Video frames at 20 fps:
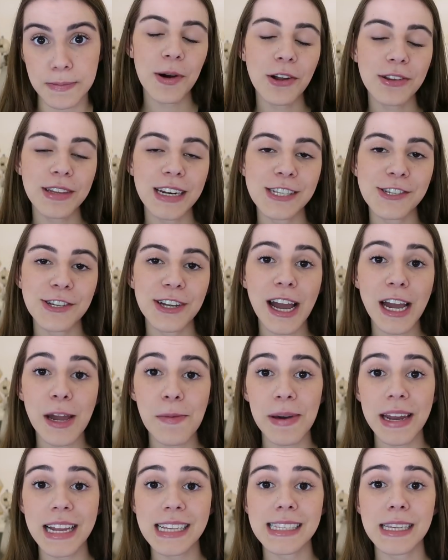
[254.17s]
Uma outra dica que
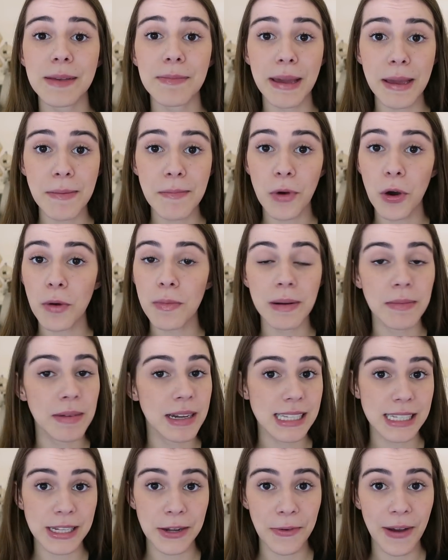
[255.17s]
parece ser bem boba,
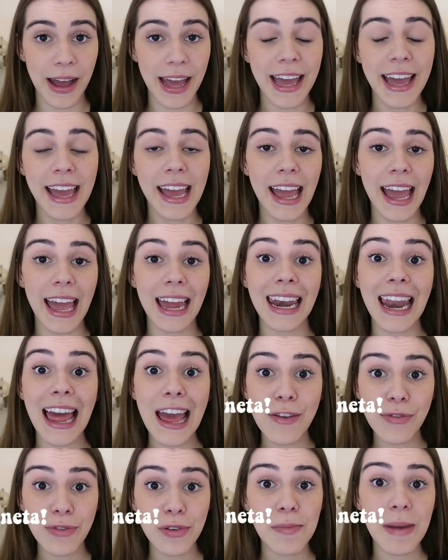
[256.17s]
mas não é, é
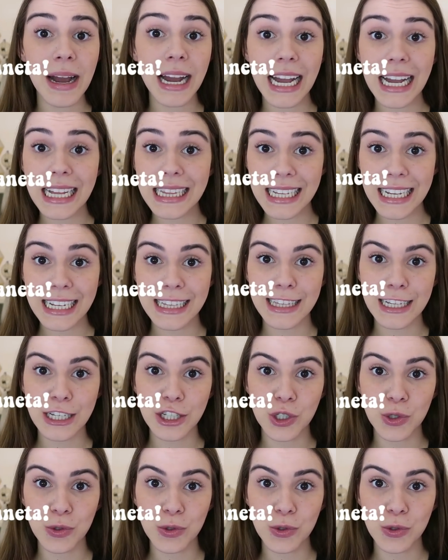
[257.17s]
leve uma caneta